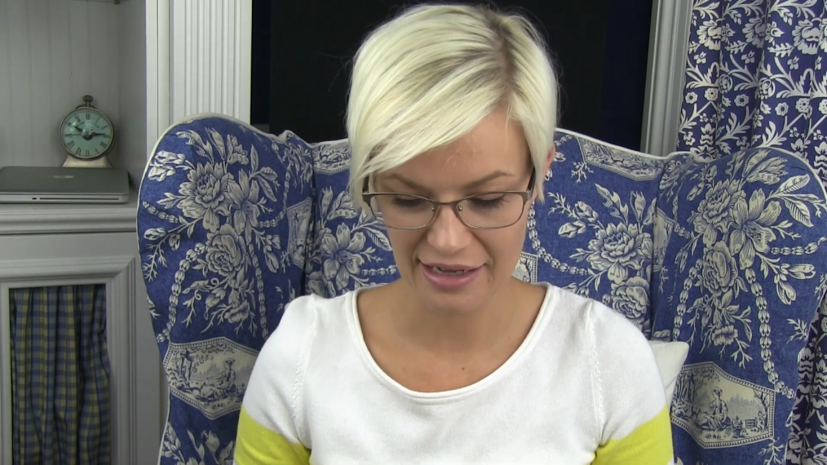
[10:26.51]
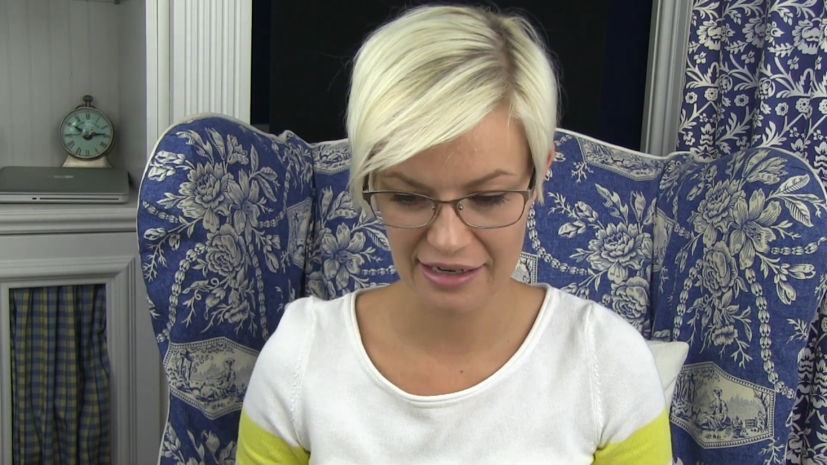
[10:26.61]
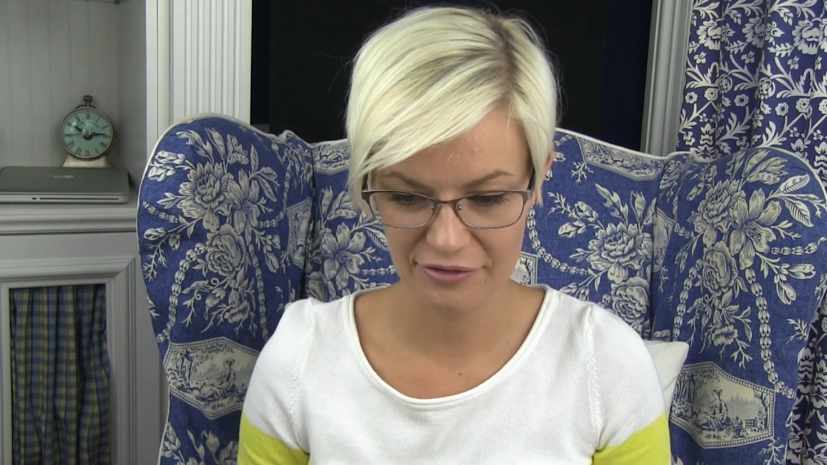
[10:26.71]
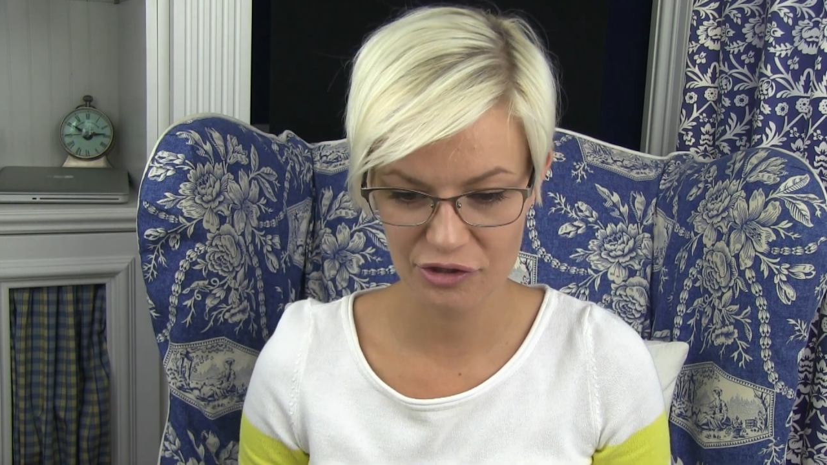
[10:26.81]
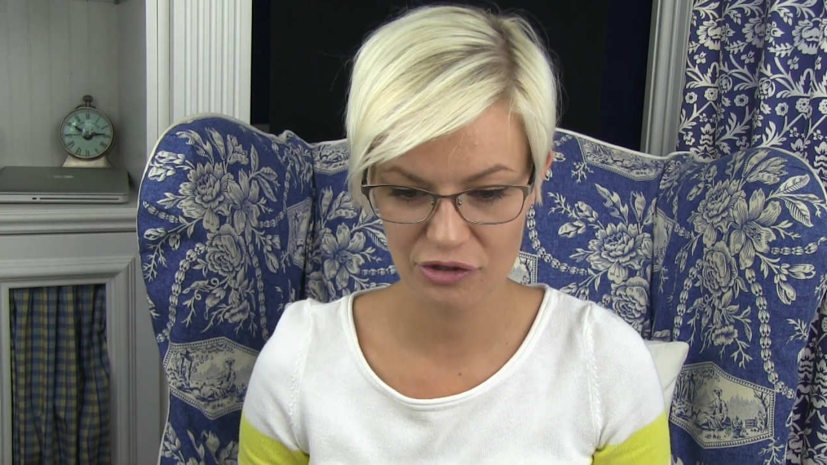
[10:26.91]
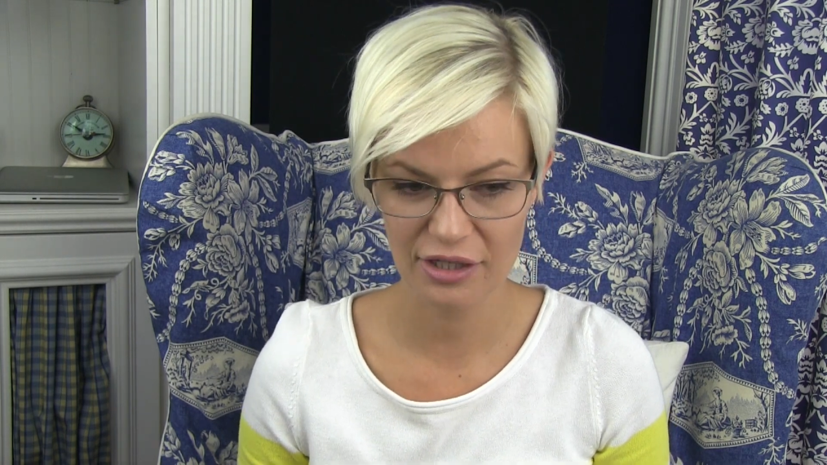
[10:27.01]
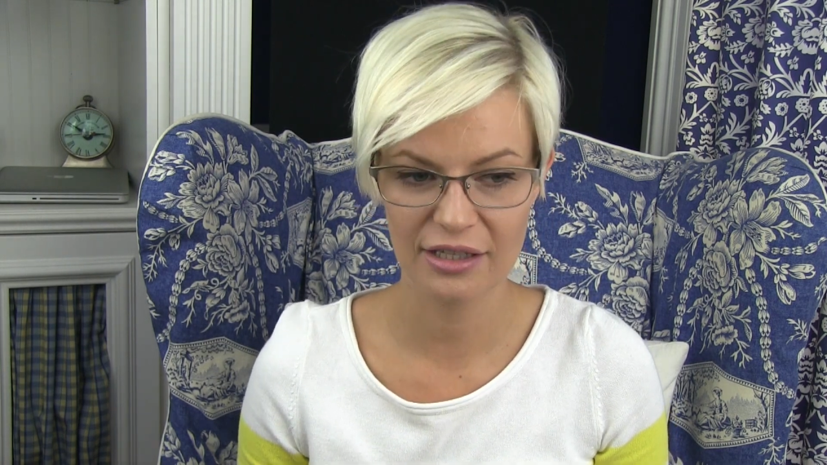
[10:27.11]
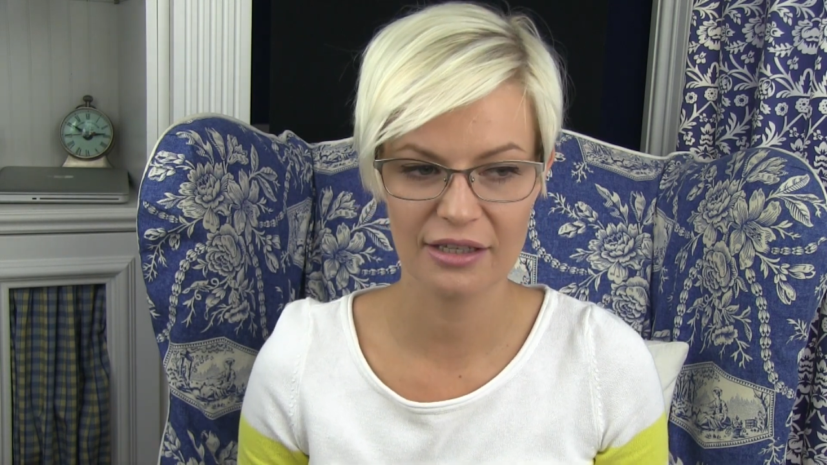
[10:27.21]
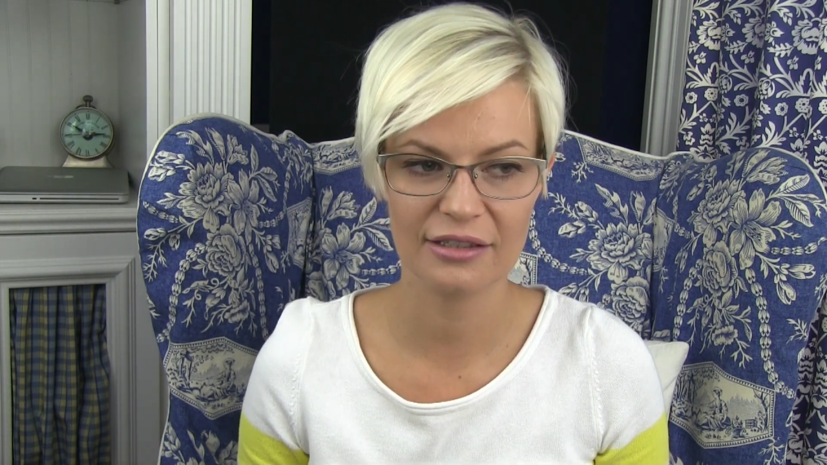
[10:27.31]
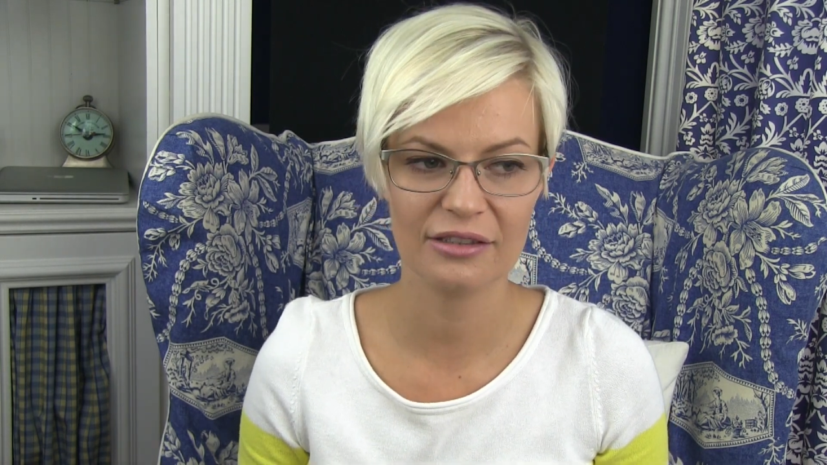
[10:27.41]
ale
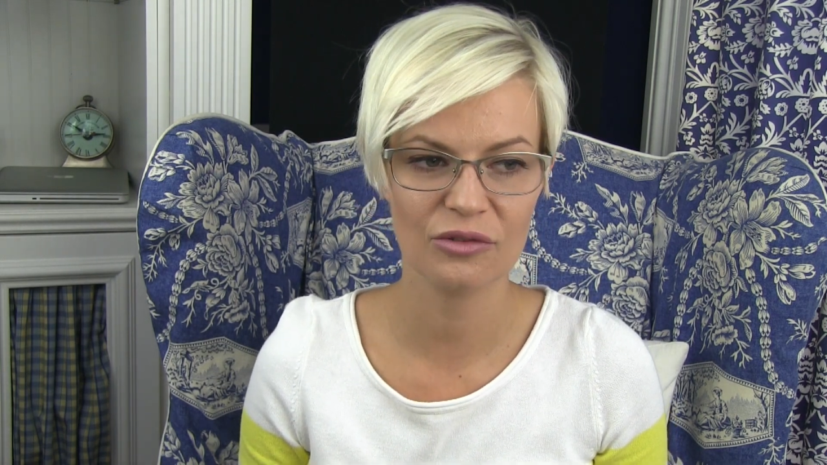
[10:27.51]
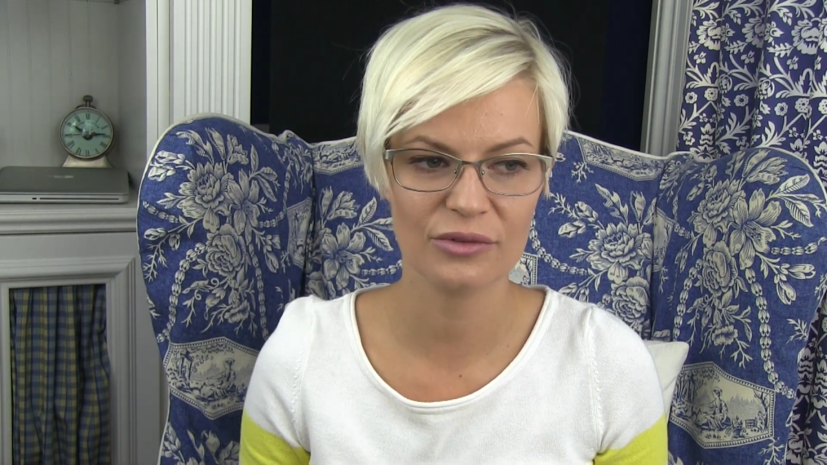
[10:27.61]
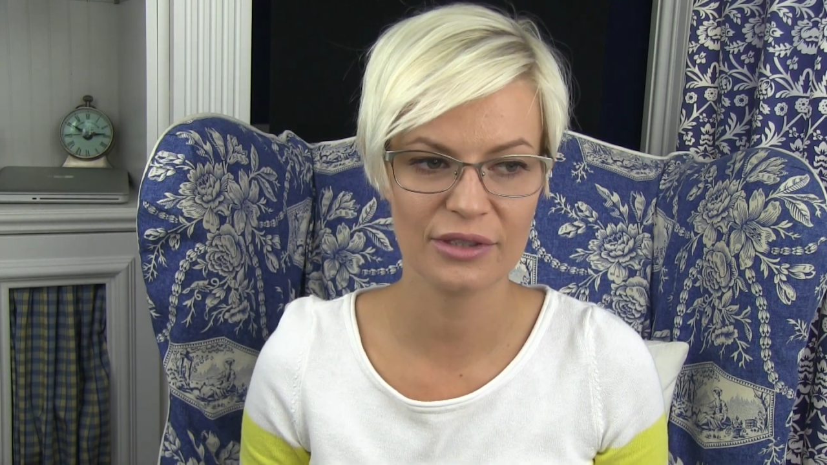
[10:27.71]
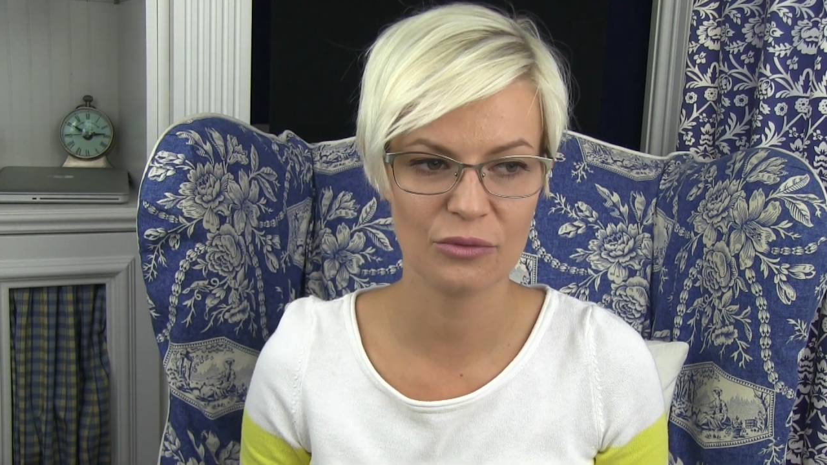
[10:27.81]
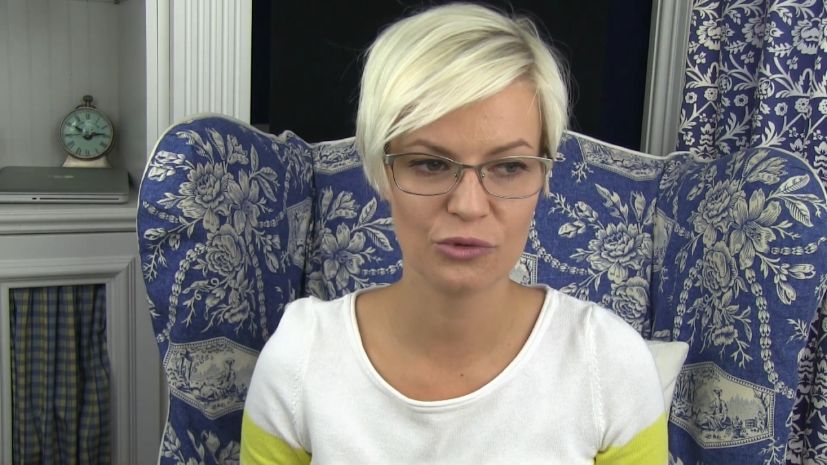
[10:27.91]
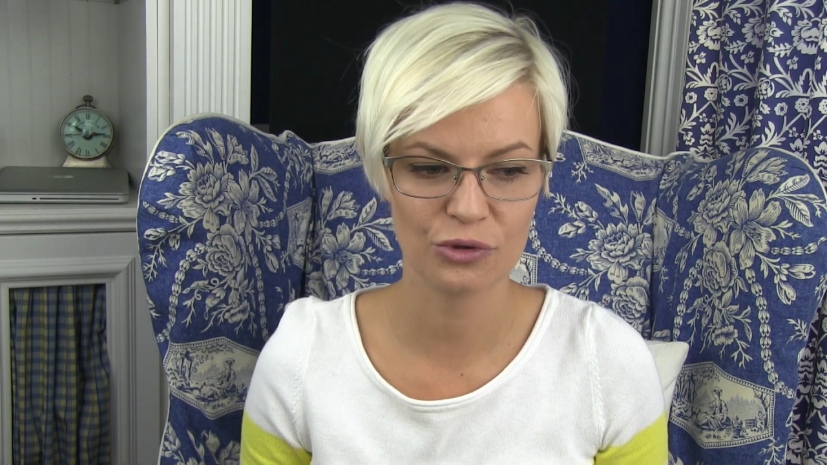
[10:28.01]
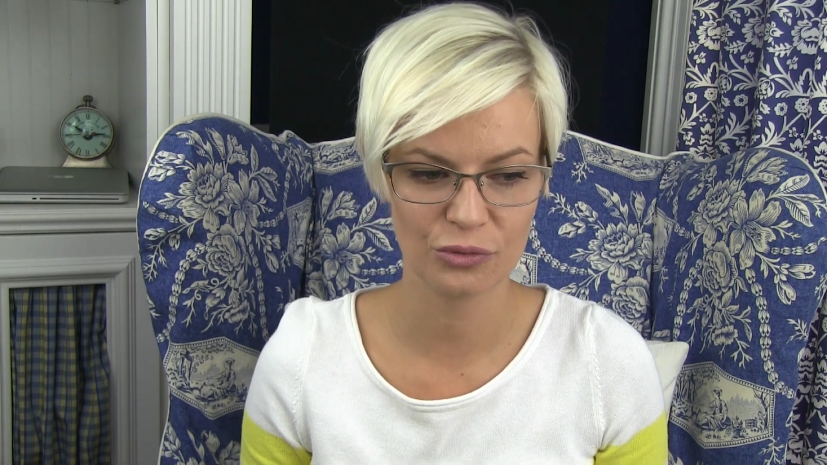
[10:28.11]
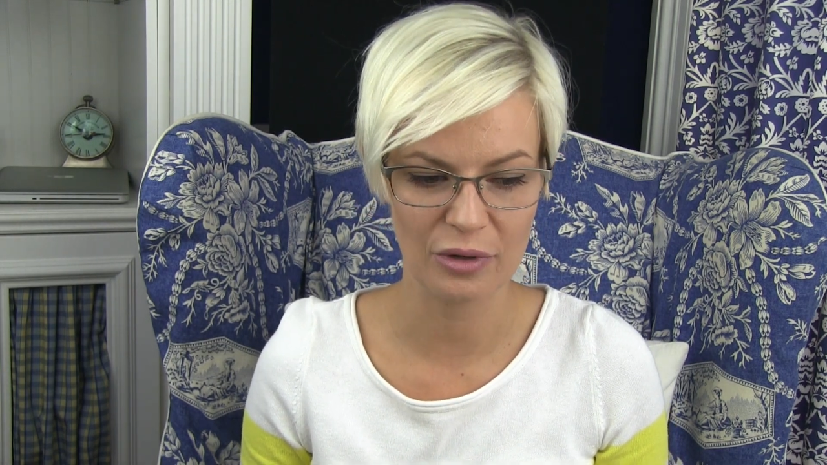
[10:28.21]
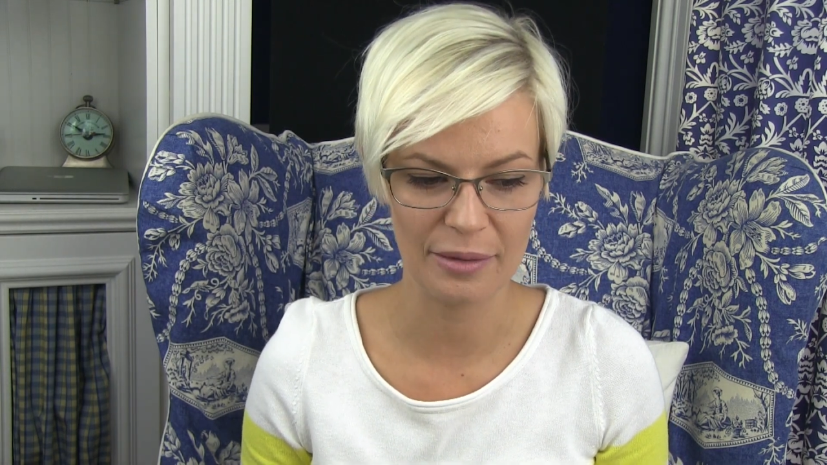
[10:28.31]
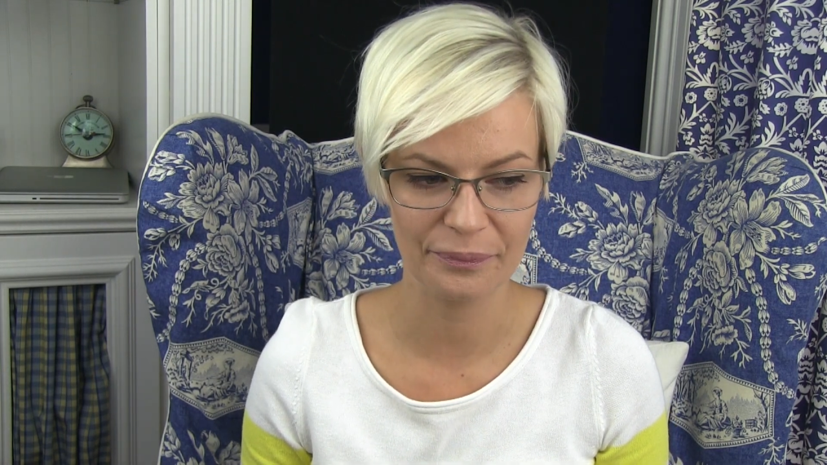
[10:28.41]
wczoraj jej ją
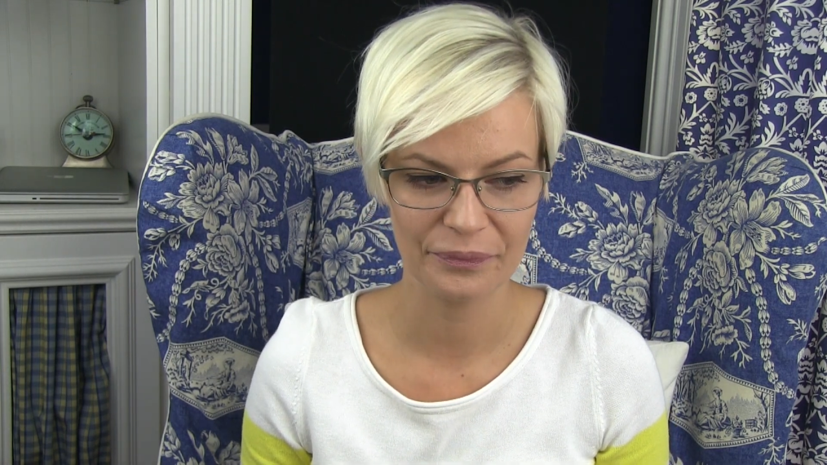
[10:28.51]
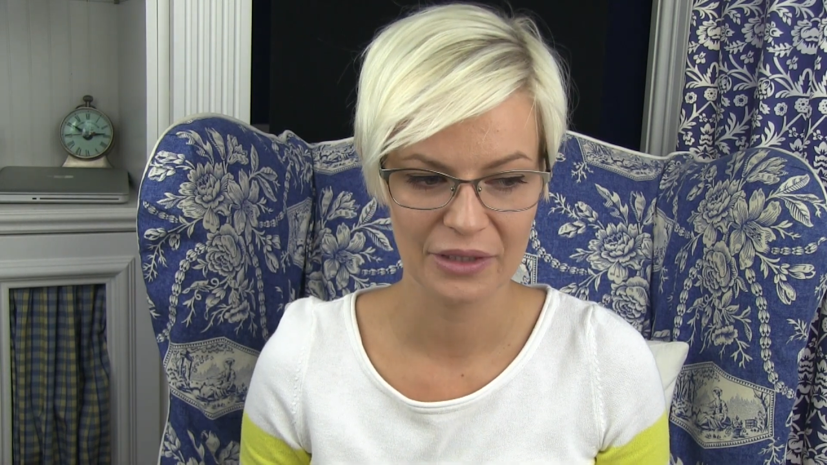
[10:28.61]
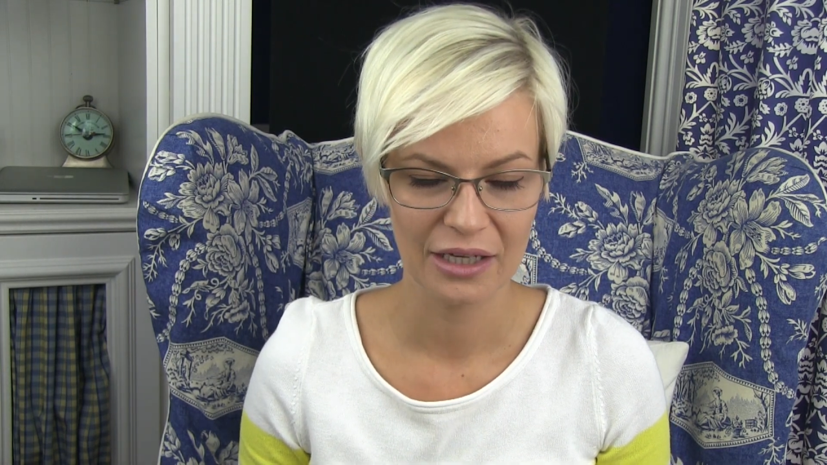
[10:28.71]
założyłam